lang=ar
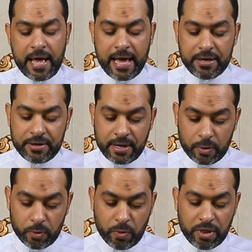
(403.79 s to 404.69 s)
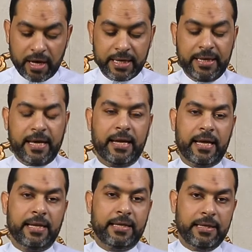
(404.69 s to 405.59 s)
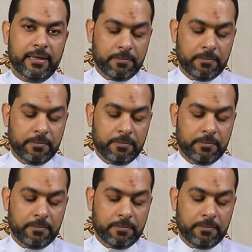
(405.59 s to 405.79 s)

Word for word: أنه ذلك الخليل